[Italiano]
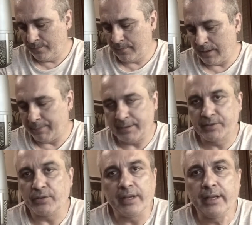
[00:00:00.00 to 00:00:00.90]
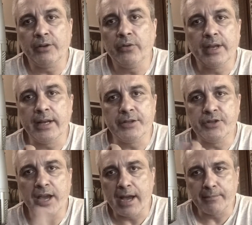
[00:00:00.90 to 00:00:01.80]
le persone che noi
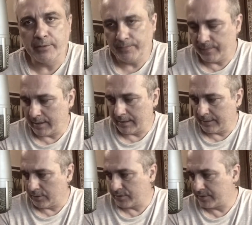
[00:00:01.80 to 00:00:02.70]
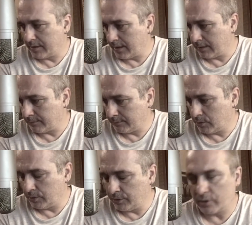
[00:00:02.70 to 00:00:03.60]
eleggiamo nostre, eh,
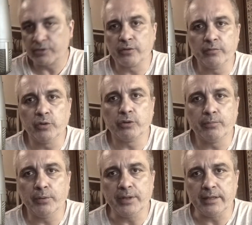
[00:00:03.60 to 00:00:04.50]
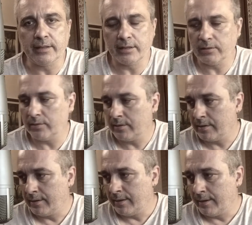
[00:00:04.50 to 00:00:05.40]
con il nostro voto politico,
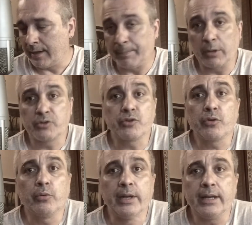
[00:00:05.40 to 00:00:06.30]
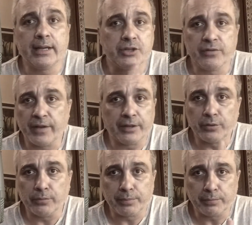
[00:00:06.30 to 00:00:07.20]
che però sono quelle che ci
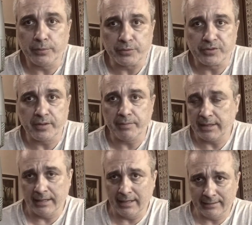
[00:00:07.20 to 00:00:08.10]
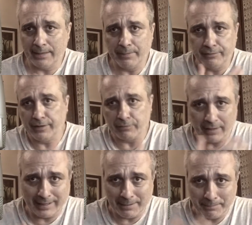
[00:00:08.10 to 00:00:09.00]
vengono proposte, perché in realtà per fare
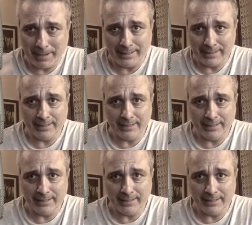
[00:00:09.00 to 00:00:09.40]
una campagna